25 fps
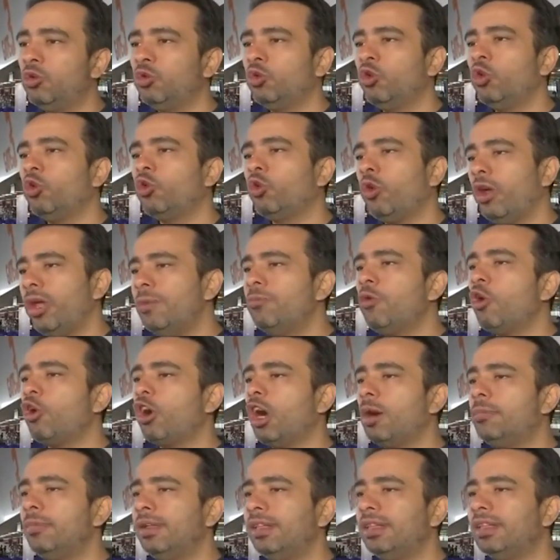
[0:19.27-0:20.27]
उनको कोई
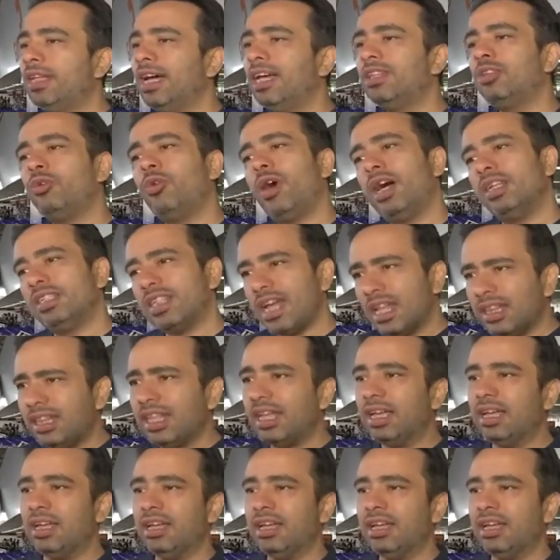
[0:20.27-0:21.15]
मौका मिलता है तो वहाँ जाते